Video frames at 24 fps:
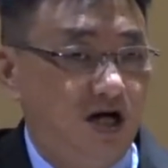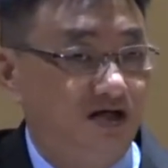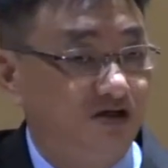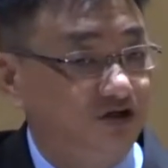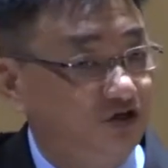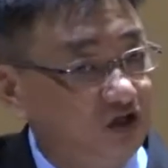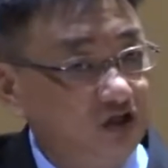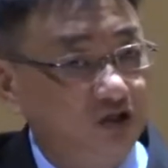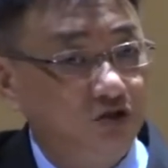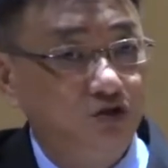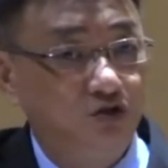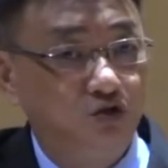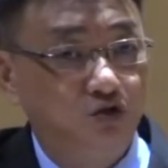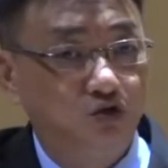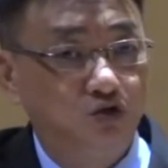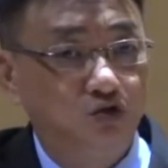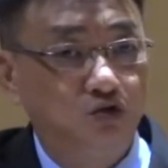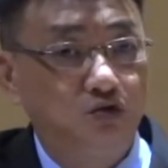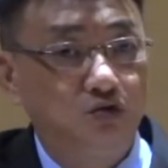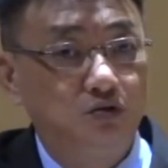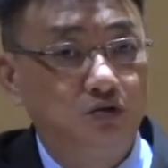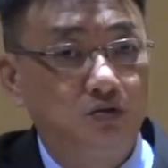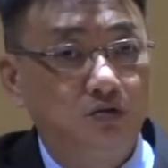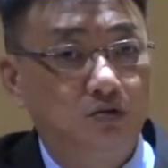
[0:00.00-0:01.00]
信
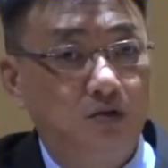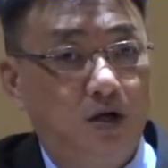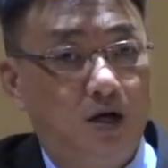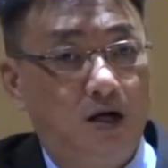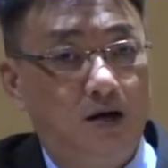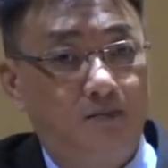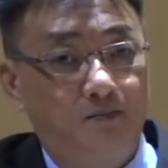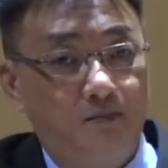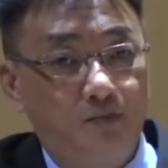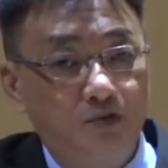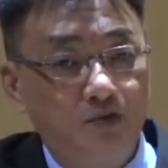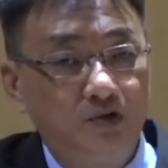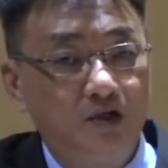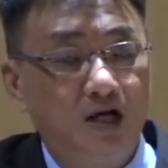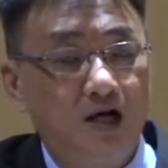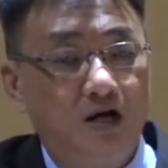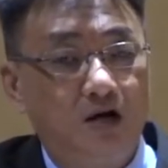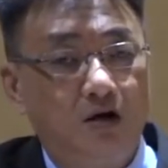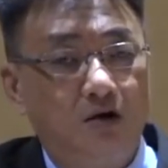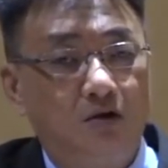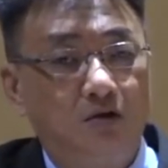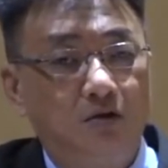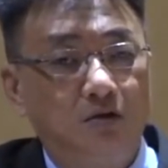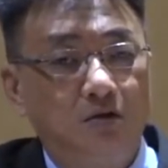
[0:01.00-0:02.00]
徒不
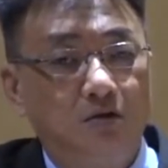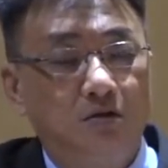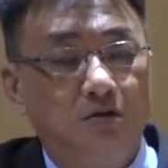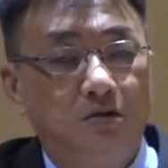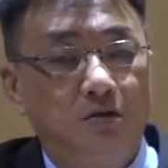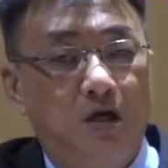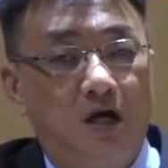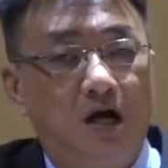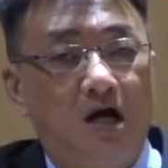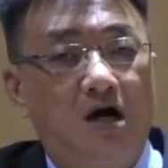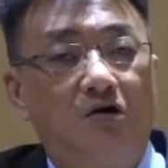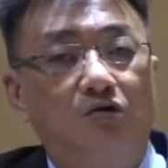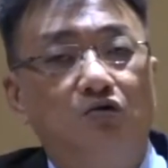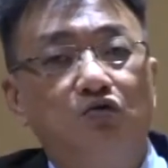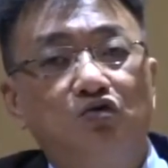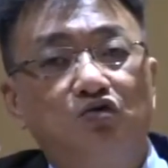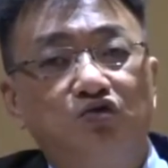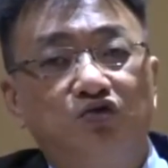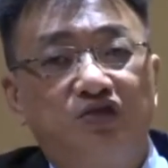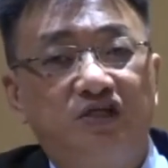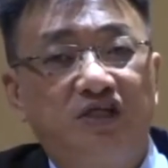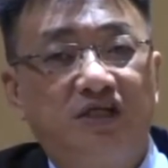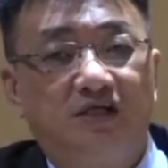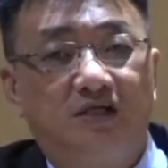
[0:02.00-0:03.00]
要
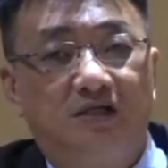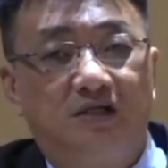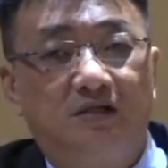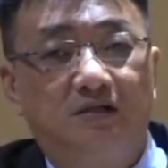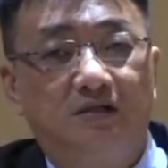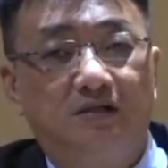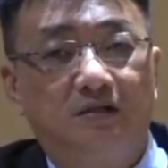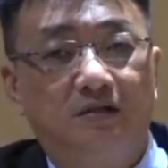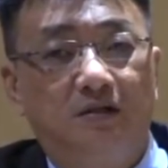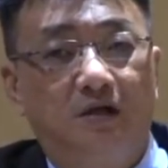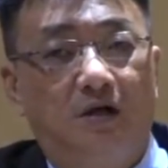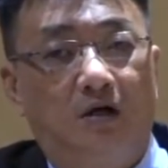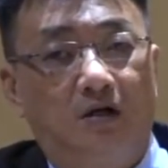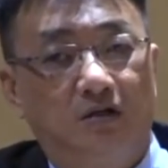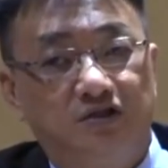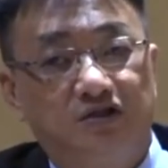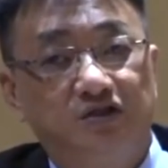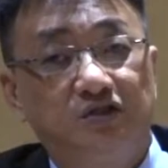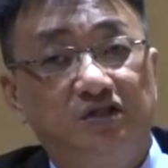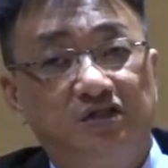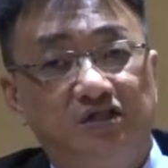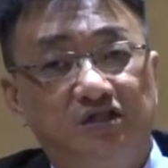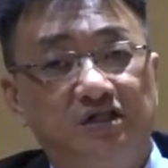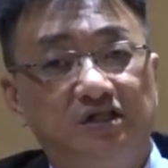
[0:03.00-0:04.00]
误信
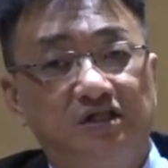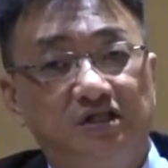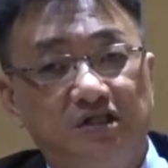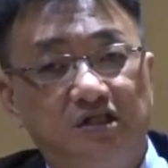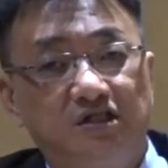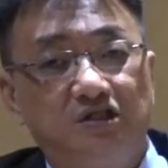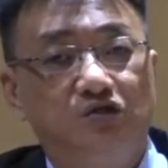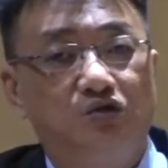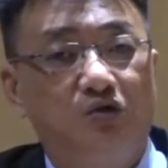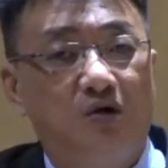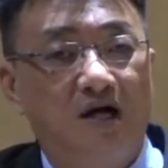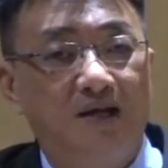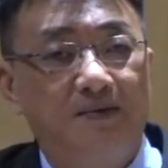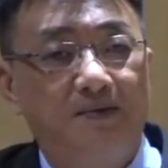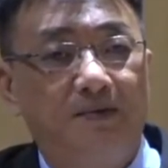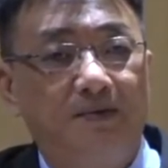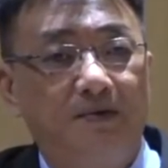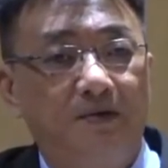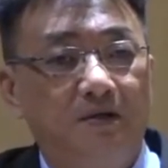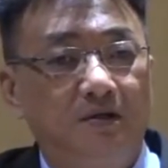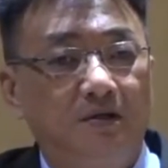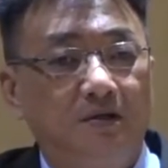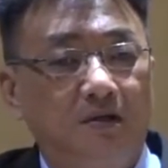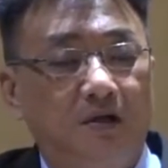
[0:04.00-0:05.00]
这些异端
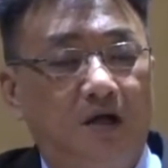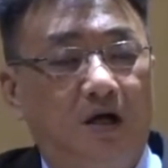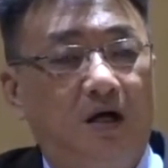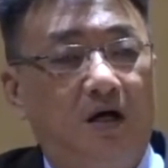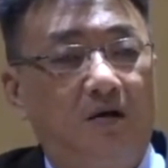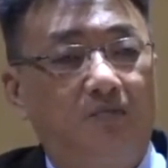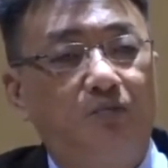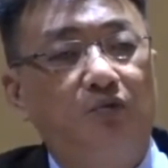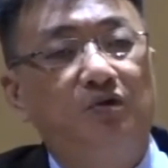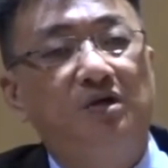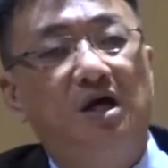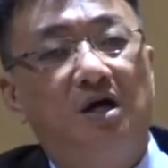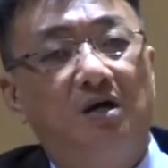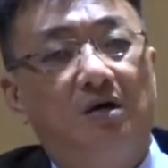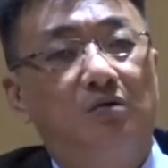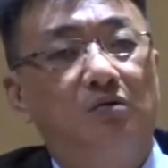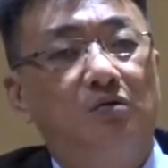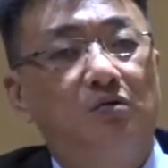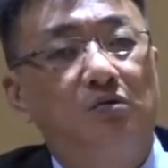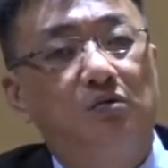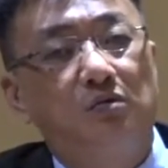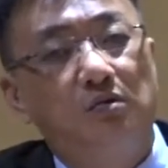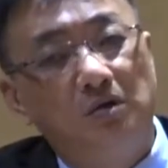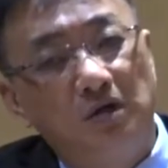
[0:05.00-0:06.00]
不要
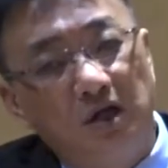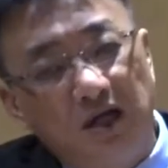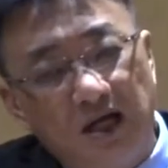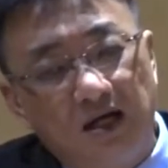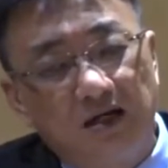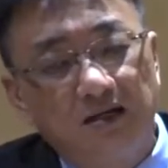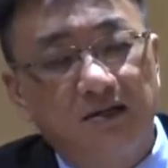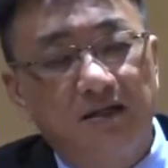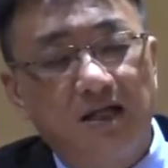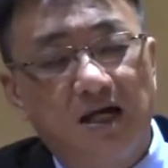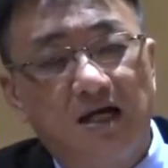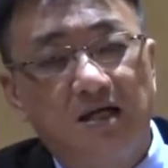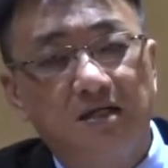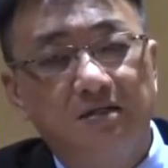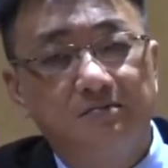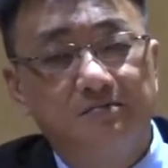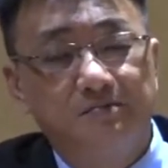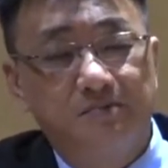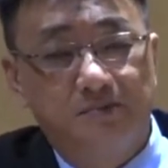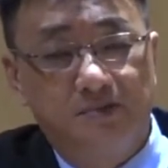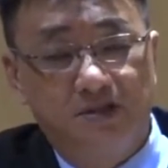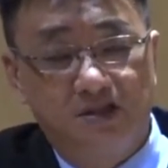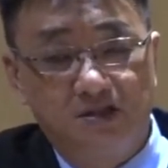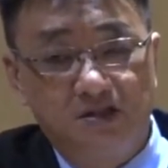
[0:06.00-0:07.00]
让他
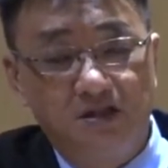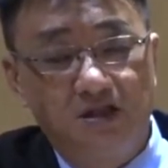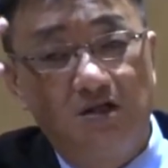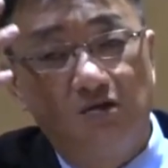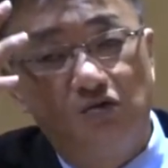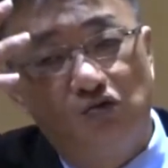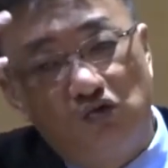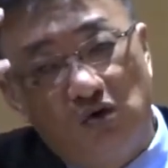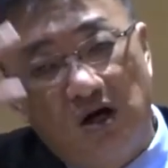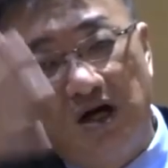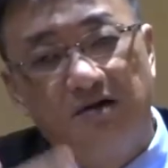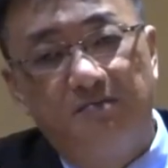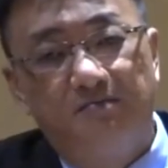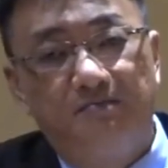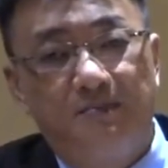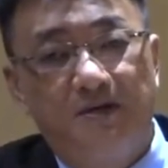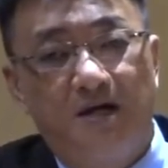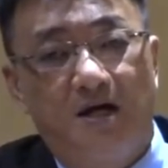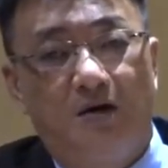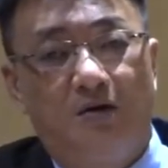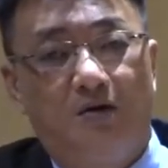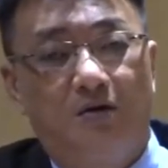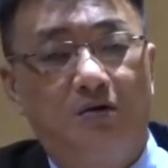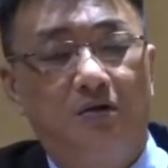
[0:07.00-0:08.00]
们的外
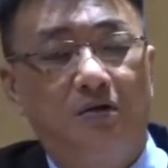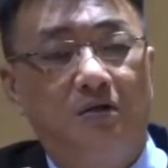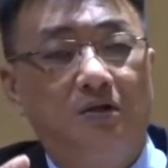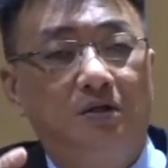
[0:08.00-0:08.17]
表